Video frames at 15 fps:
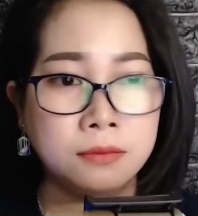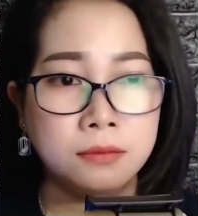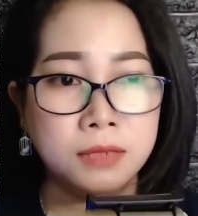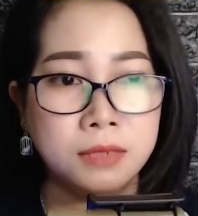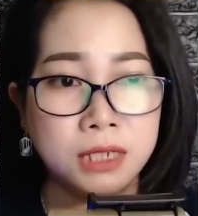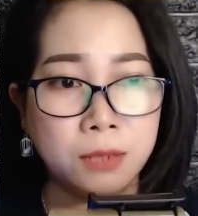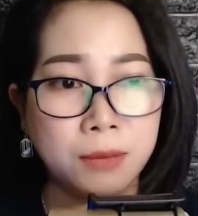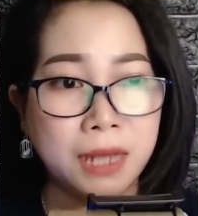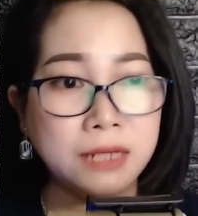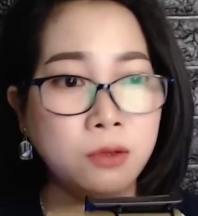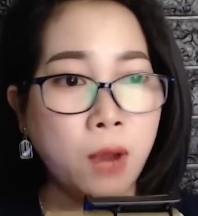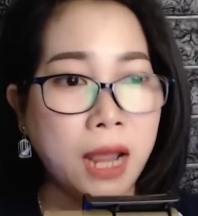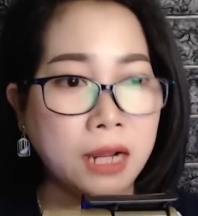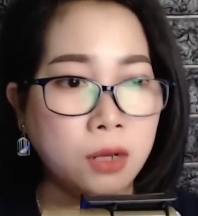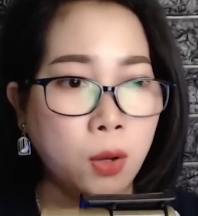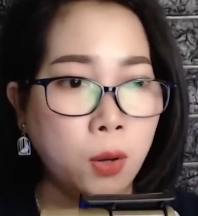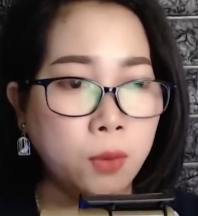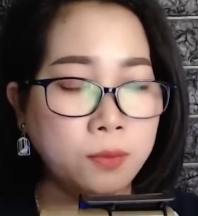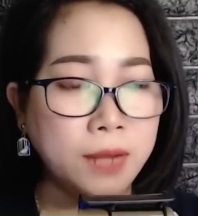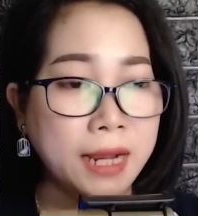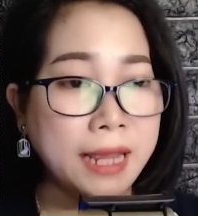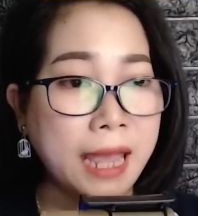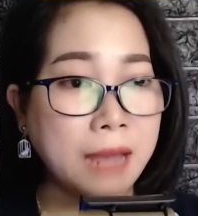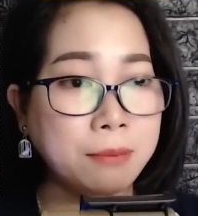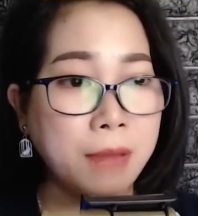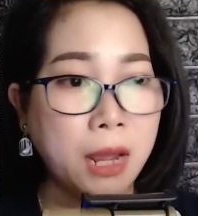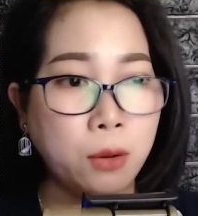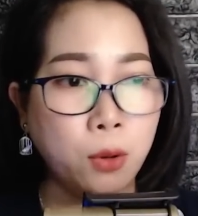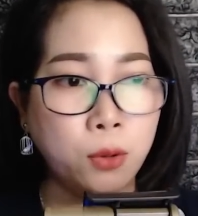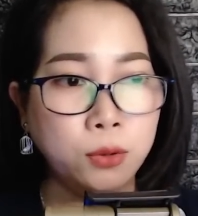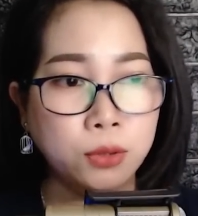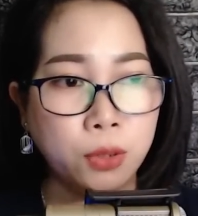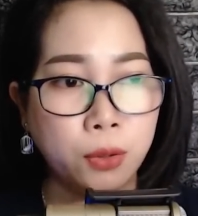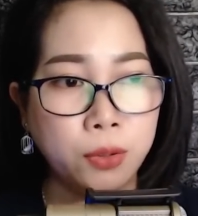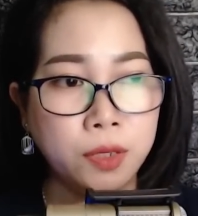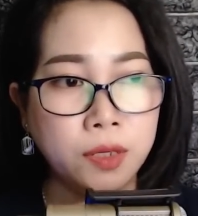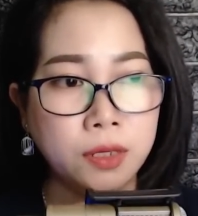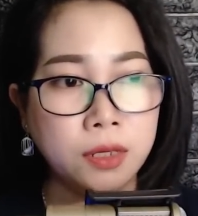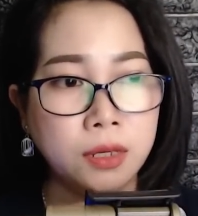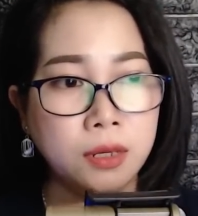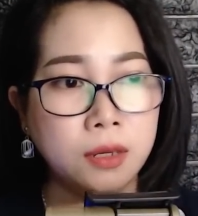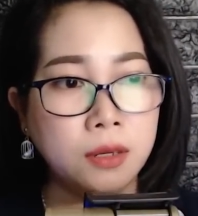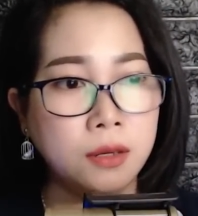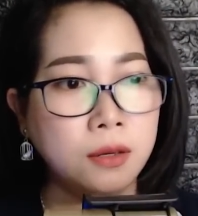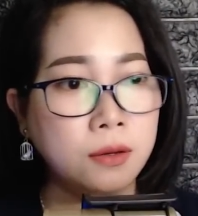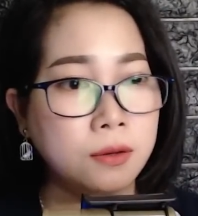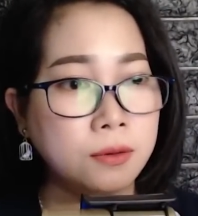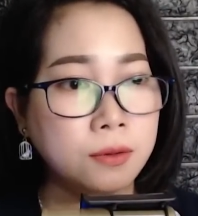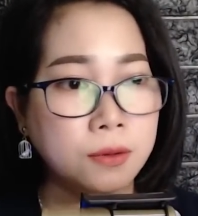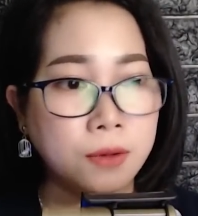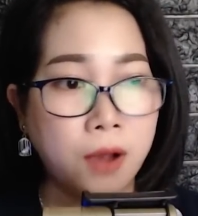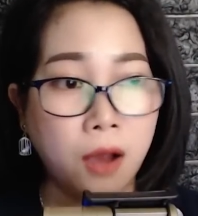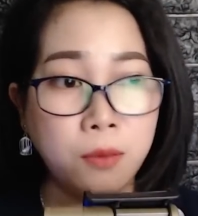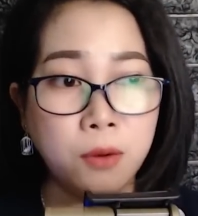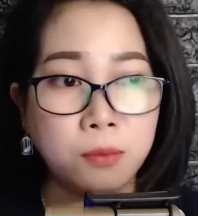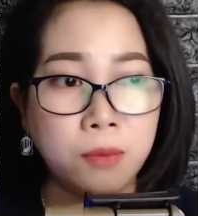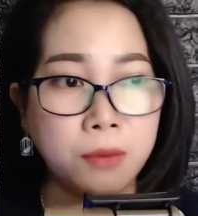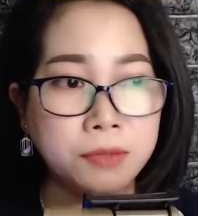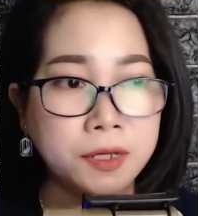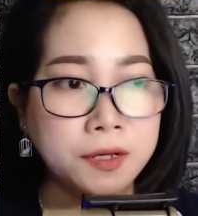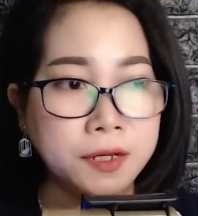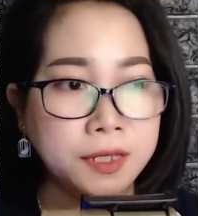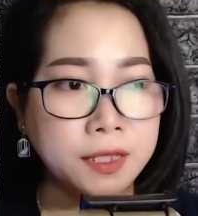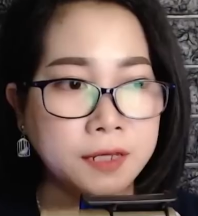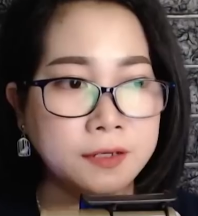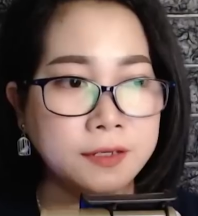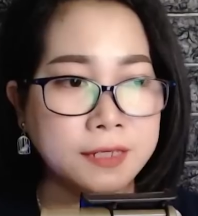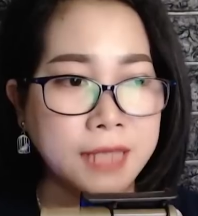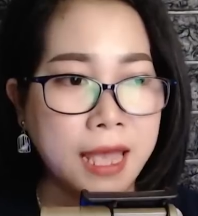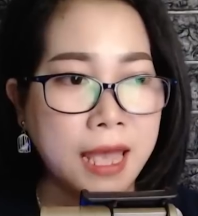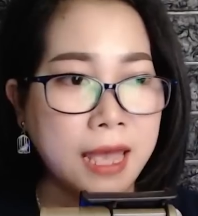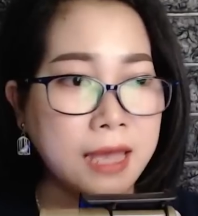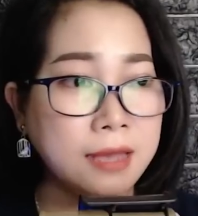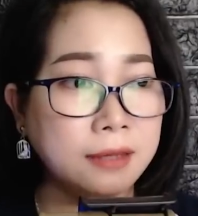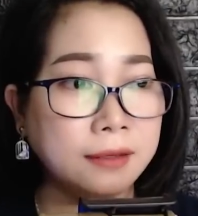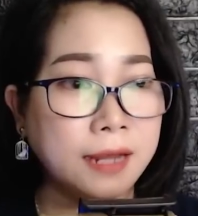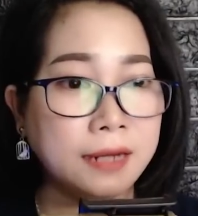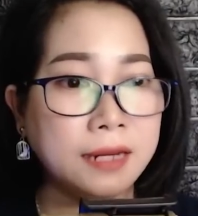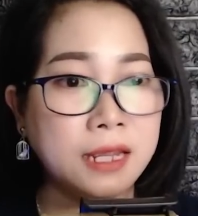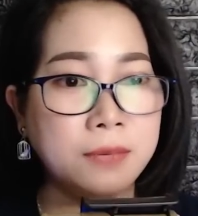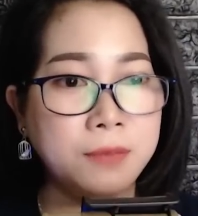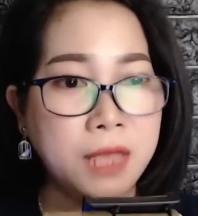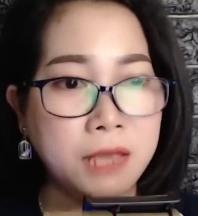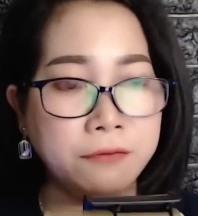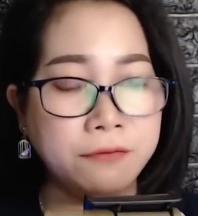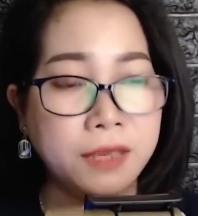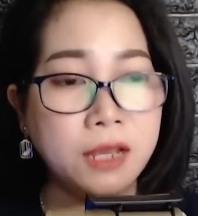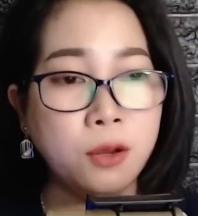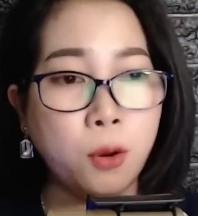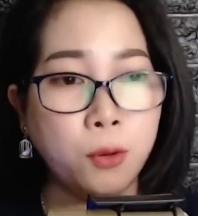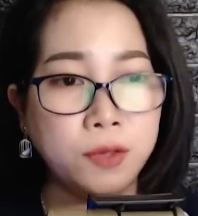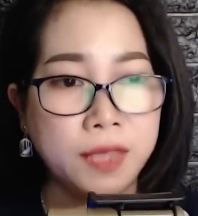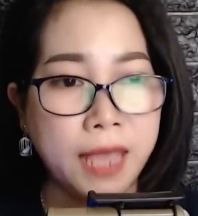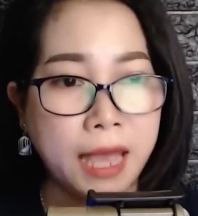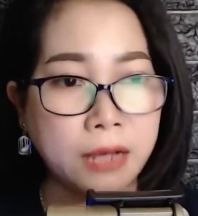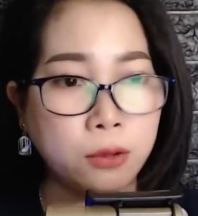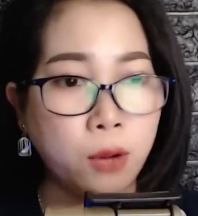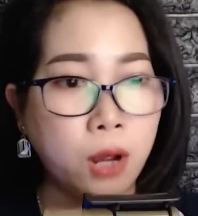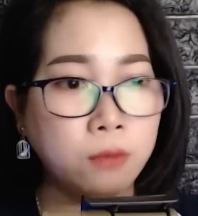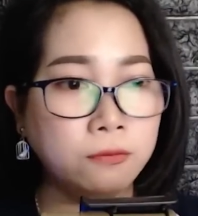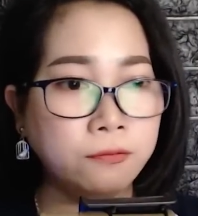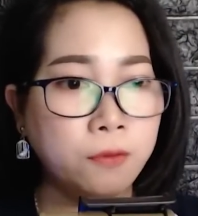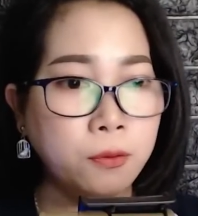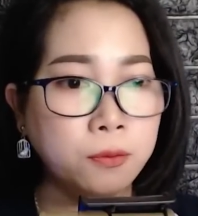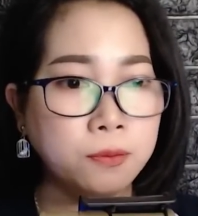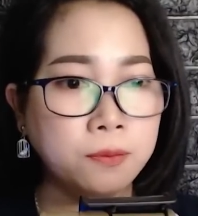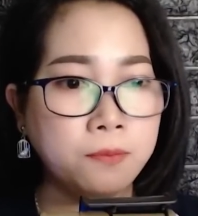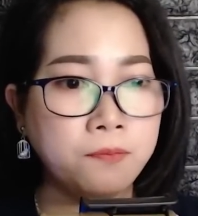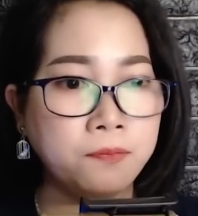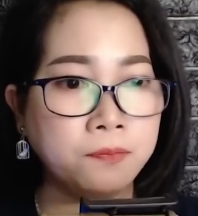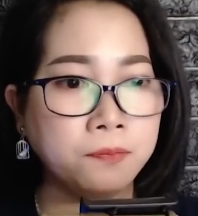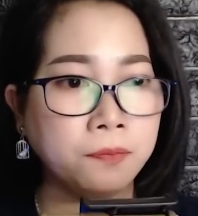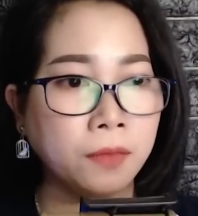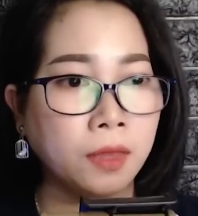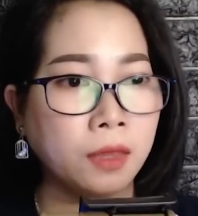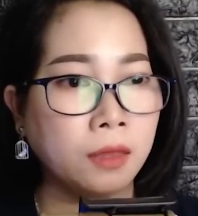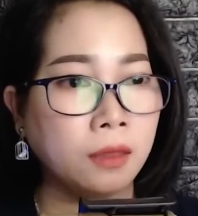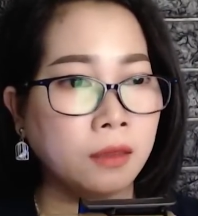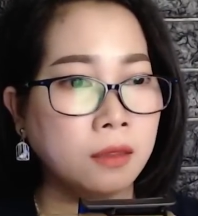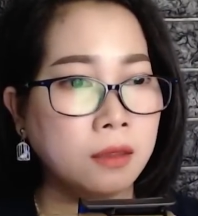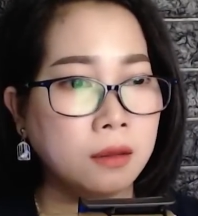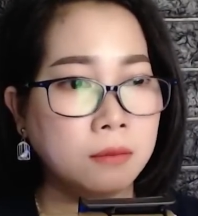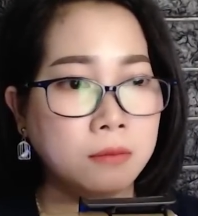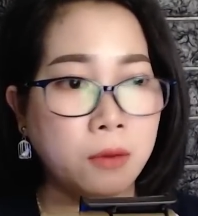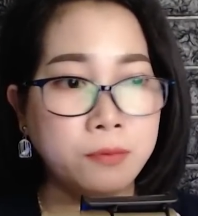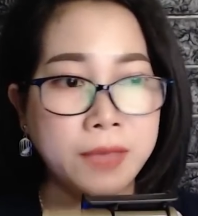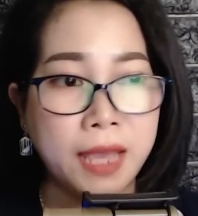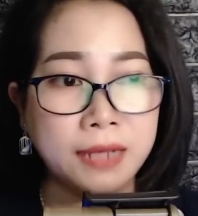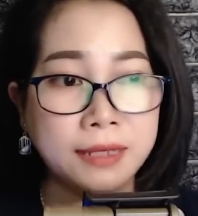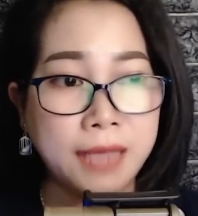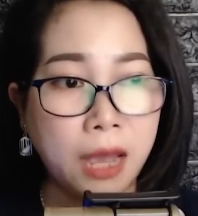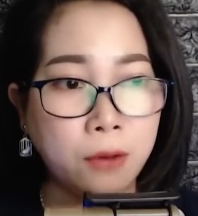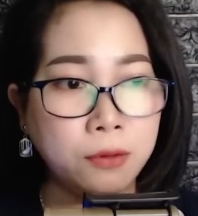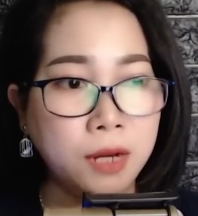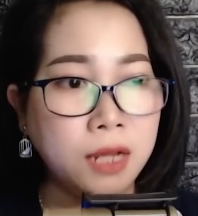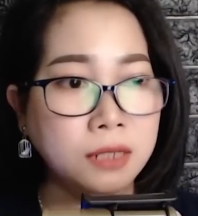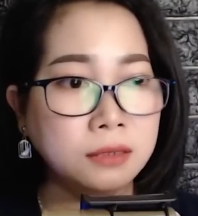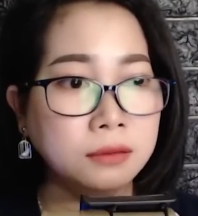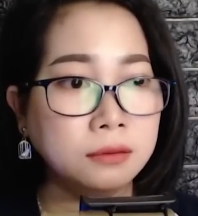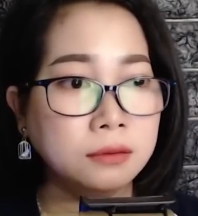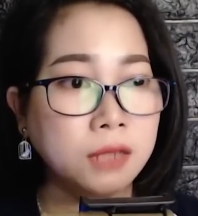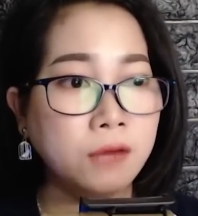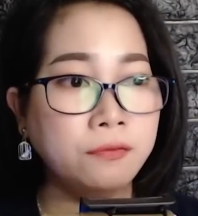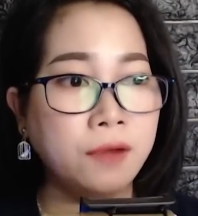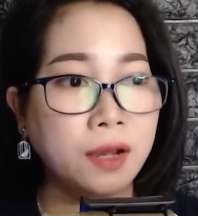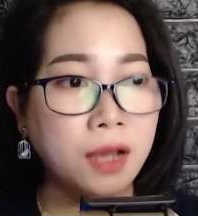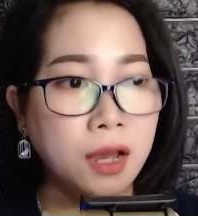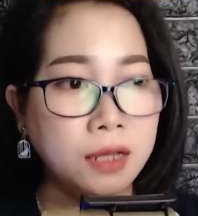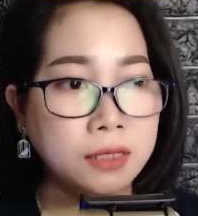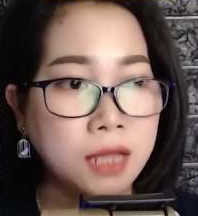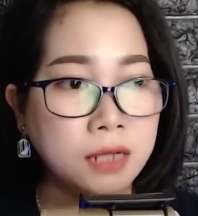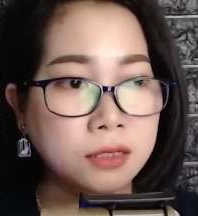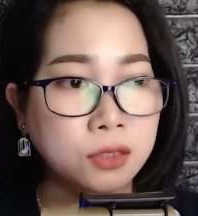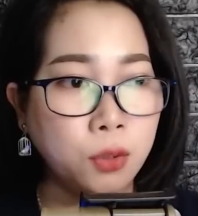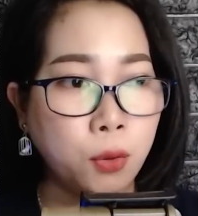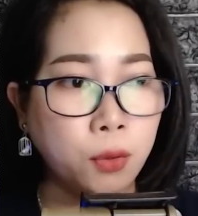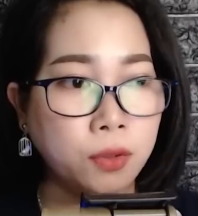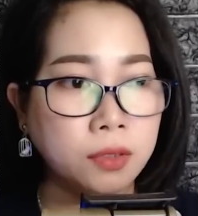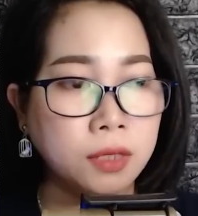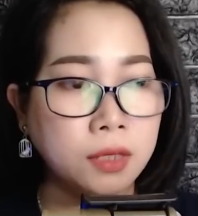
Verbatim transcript: Trong ánh hoàng hôn đã ngả màu u tối, có một bóng người từ xa đang đi về phía ngôi nhà của ông Phúc. Bóng dáng cao lớn, có phần hơi thân thuộc,